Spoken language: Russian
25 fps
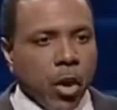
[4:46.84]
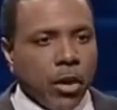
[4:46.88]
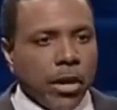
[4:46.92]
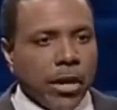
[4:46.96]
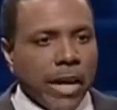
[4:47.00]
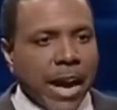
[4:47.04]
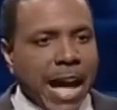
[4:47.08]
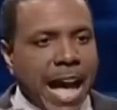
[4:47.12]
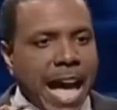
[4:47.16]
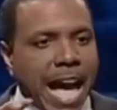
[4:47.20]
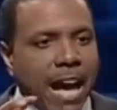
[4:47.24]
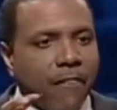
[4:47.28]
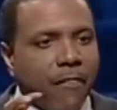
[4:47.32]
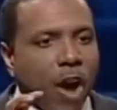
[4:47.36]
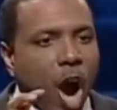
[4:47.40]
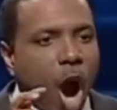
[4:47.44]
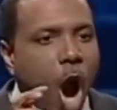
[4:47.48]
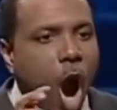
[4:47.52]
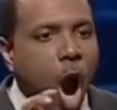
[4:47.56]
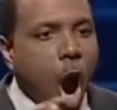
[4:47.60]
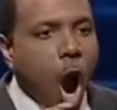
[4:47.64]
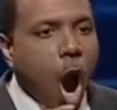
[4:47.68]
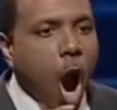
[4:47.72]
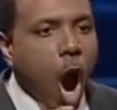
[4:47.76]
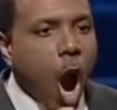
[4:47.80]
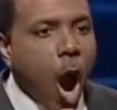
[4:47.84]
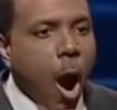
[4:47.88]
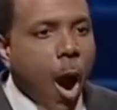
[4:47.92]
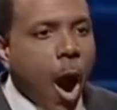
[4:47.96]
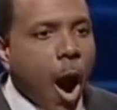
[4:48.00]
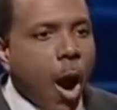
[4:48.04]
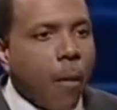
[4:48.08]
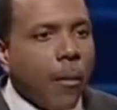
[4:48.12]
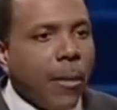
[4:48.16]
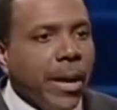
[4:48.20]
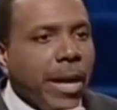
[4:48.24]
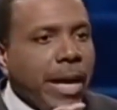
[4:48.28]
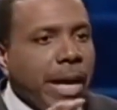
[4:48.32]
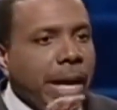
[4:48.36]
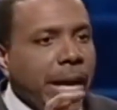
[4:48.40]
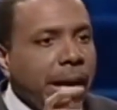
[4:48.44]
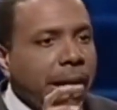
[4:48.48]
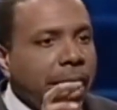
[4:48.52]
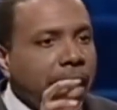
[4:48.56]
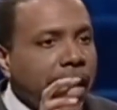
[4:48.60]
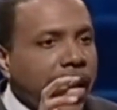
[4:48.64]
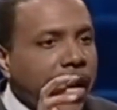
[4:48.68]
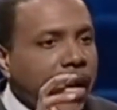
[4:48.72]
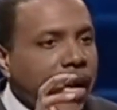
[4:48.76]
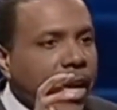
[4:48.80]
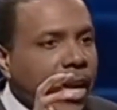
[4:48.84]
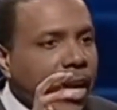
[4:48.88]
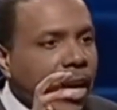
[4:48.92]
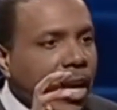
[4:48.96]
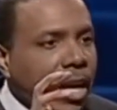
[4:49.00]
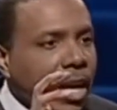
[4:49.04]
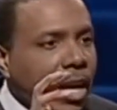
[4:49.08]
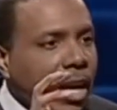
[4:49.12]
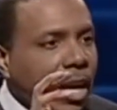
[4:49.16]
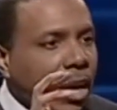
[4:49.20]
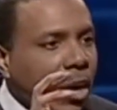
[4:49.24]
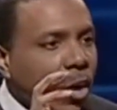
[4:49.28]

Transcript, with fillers: А эти силы использовали закон против нас.